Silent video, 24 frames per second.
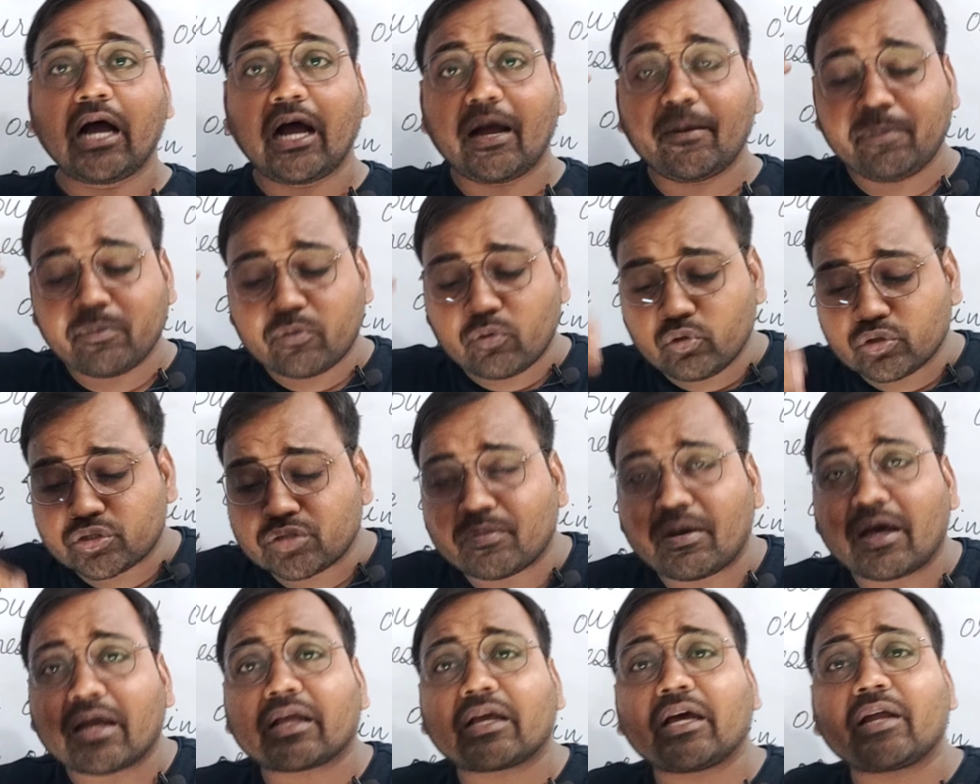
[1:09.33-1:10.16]
अब
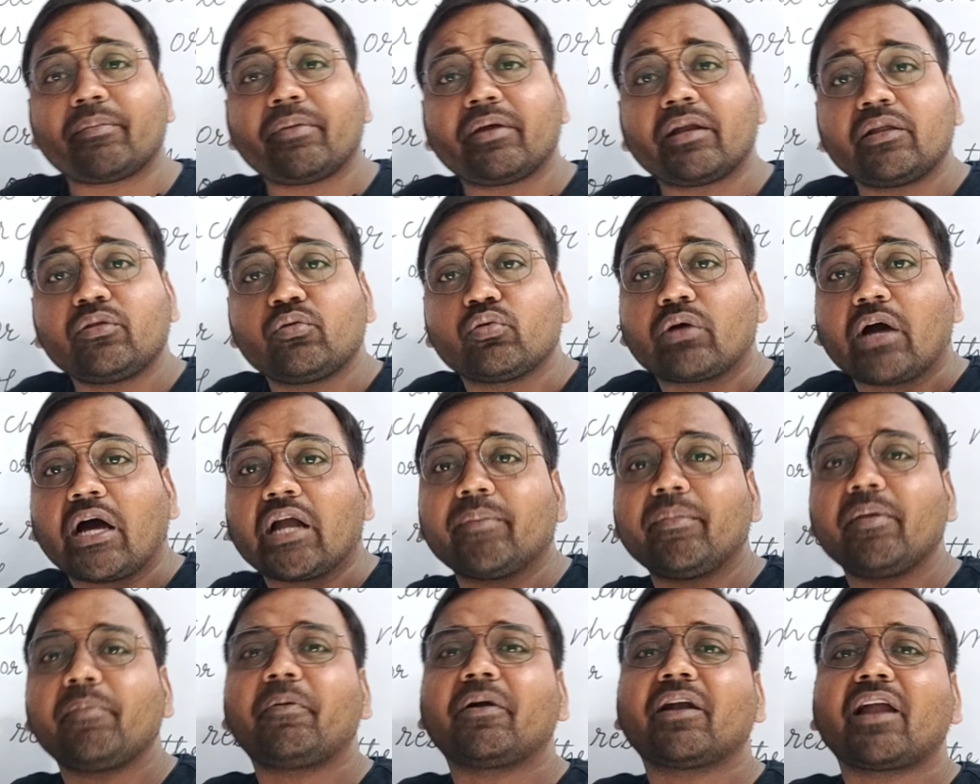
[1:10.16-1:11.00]
कुछ मार्कर मेरे
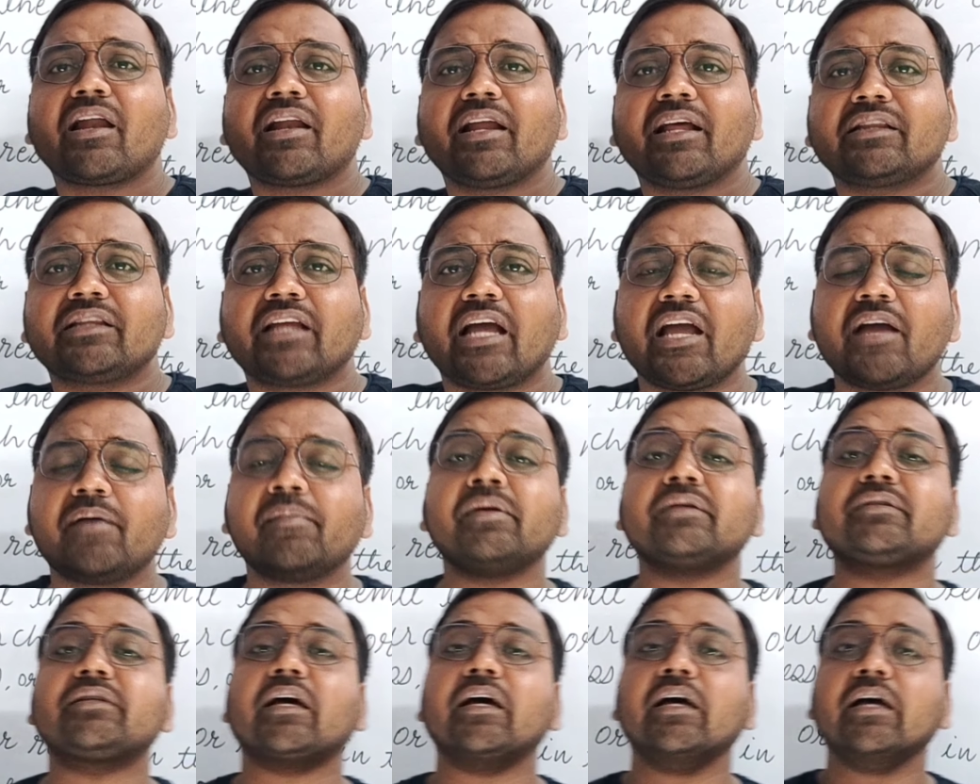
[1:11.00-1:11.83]
दुकान में पड़ा रहता है
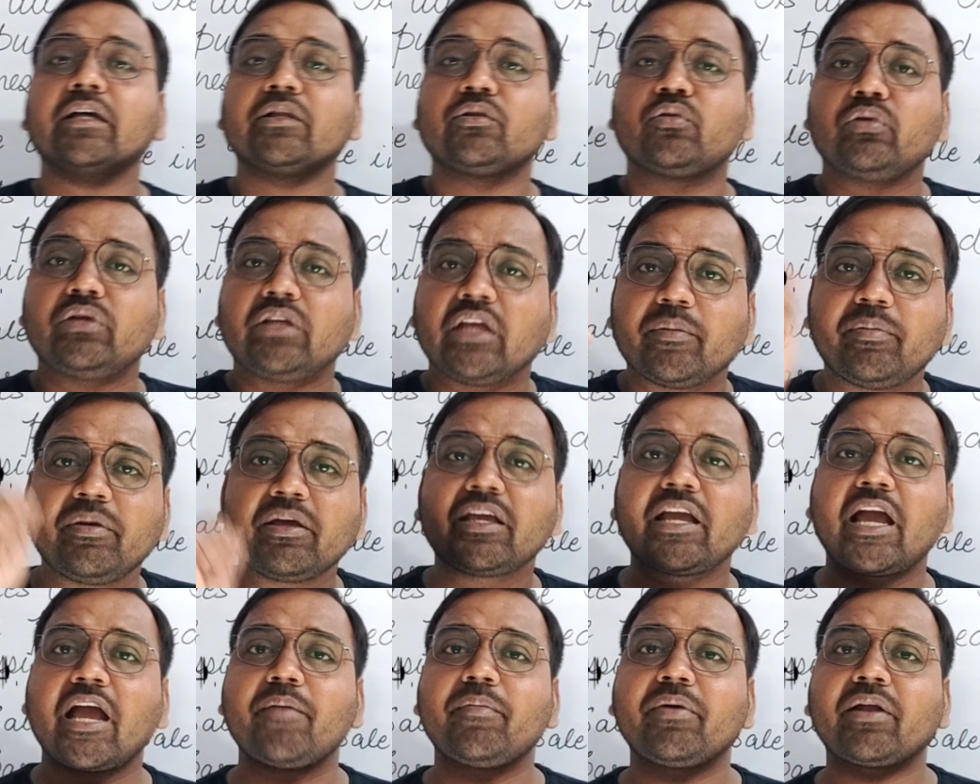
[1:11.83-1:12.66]
हमेशा तो ये भी
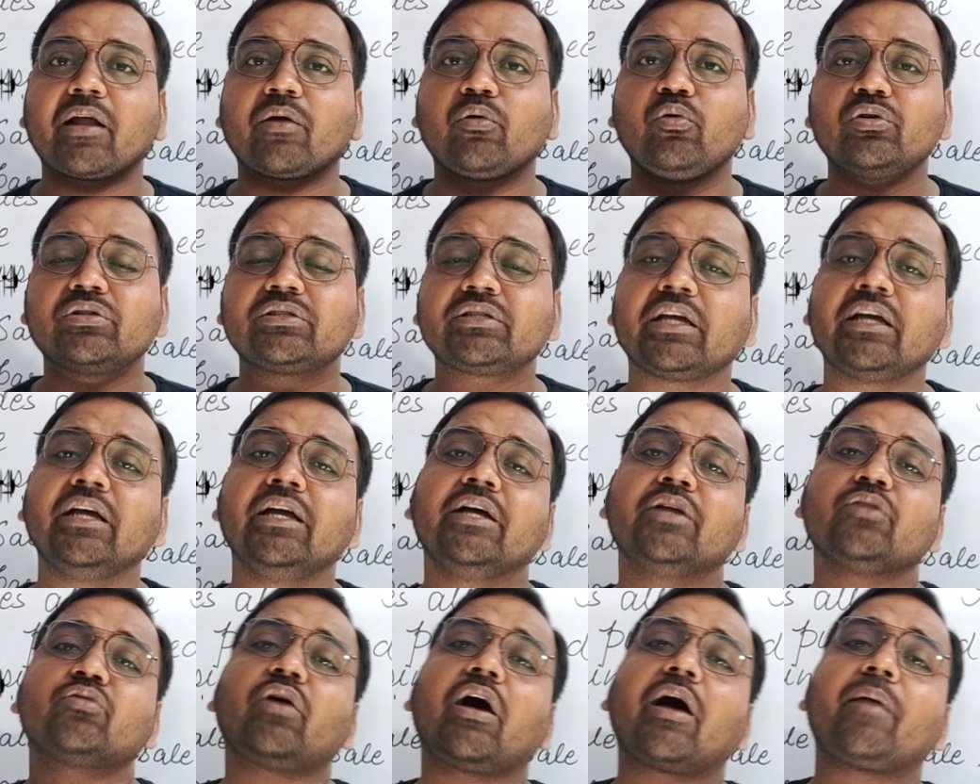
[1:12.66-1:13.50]
क्या है मेरा गुड्स है
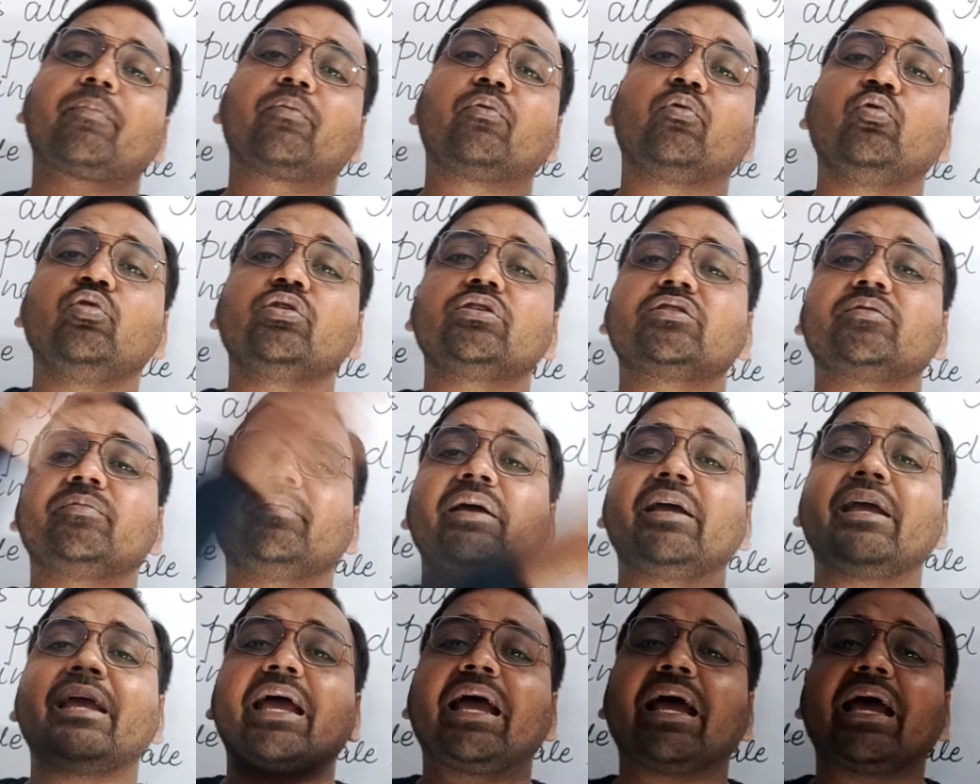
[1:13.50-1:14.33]
तो आप गुड्स
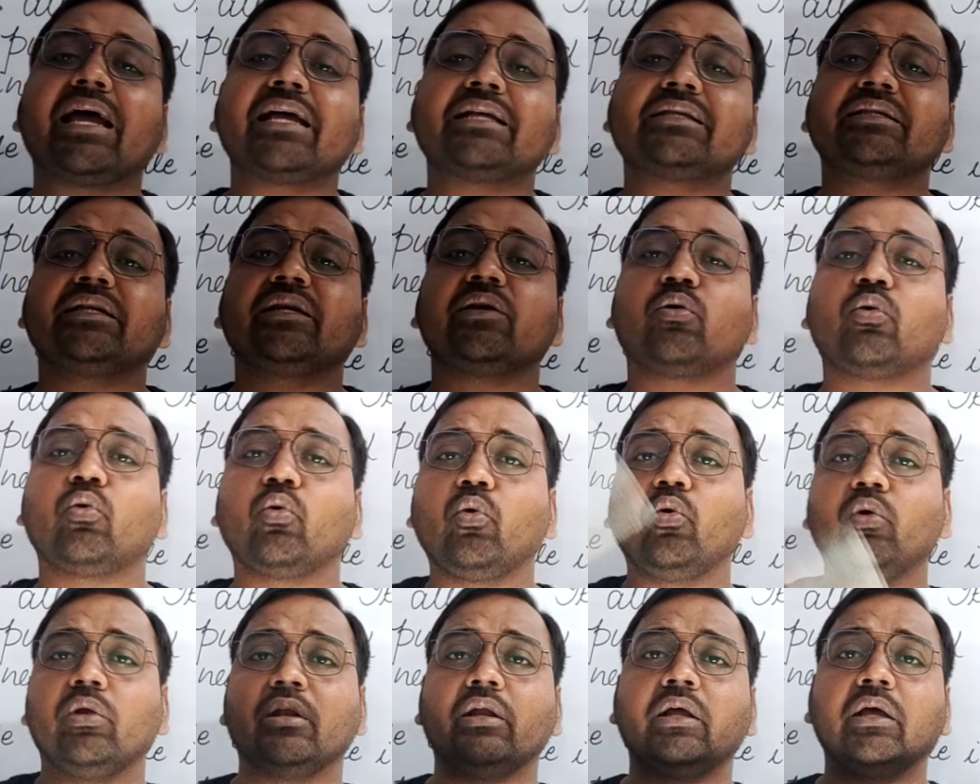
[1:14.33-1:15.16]
में एज ए
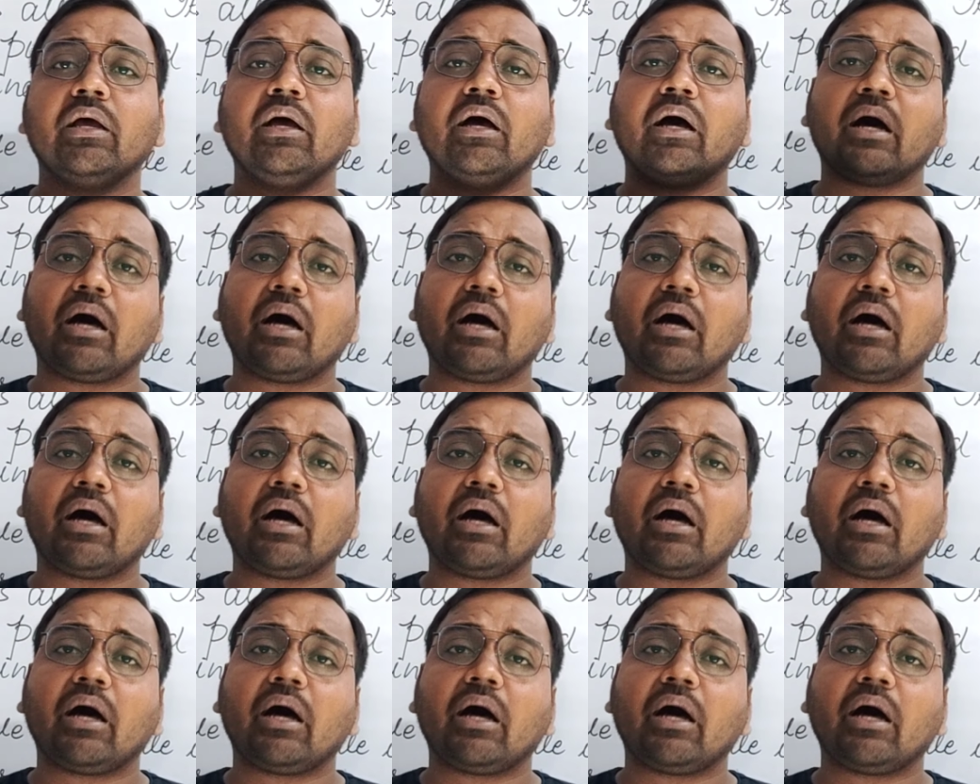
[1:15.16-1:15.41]
होल